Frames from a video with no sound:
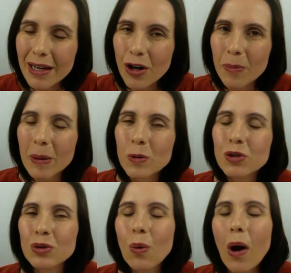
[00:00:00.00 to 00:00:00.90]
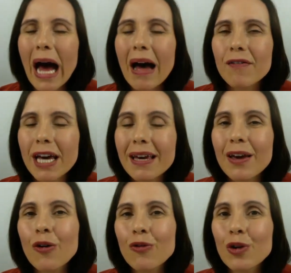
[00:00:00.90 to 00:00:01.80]
comme émotion
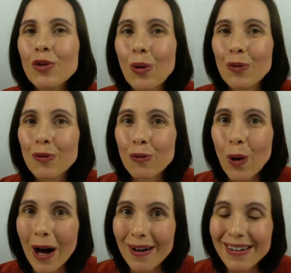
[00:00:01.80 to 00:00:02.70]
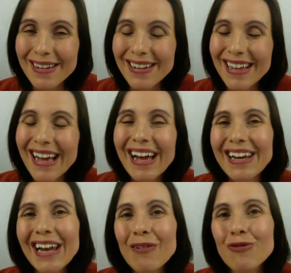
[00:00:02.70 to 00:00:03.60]
avec votre voix.
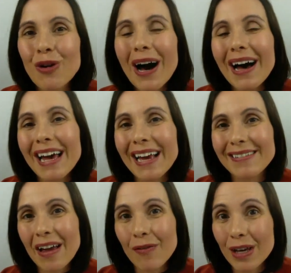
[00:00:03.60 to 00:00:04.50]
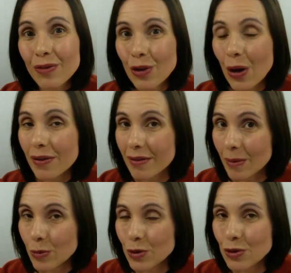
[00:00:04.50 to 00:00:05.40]
La voix est un vecteur
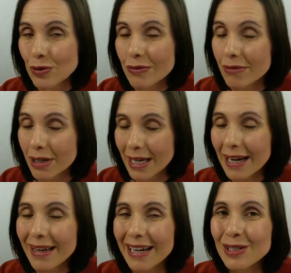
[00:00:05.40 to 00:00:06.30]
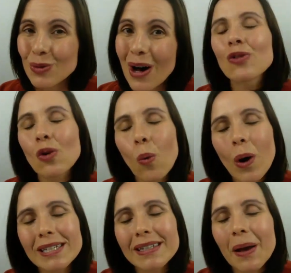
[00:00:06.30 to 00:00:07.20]
d'émotion, quelle qu'elle soit.
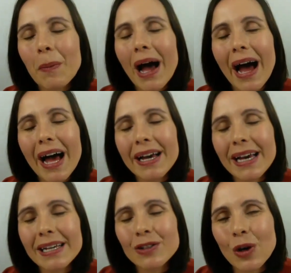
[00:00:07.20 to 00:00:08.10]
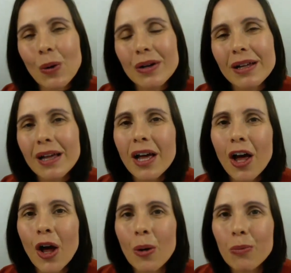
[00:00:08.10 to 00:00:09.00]
Troisième ingrédient
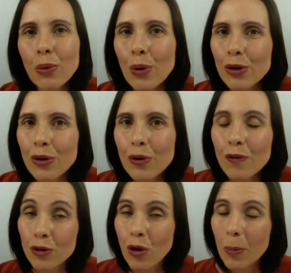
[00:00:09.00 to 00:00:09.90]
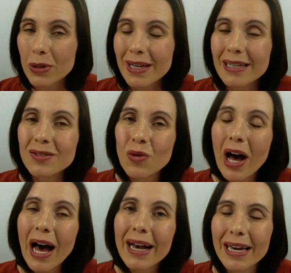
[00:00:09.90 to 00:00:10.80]
pour que votre podcast soit
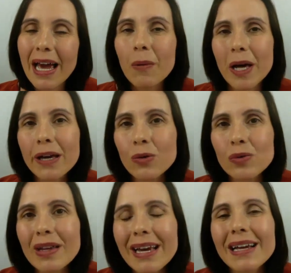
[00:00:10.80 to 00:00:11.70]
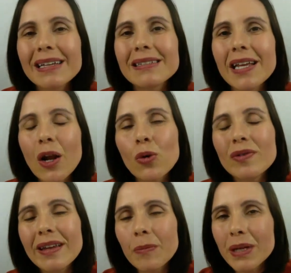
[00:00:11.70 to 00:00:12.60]
agréable à écouter, c'est le
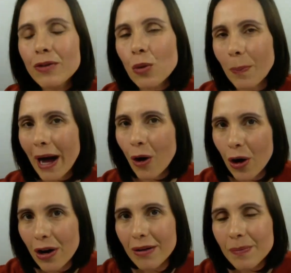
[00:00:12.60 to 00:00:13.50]
débit de parole.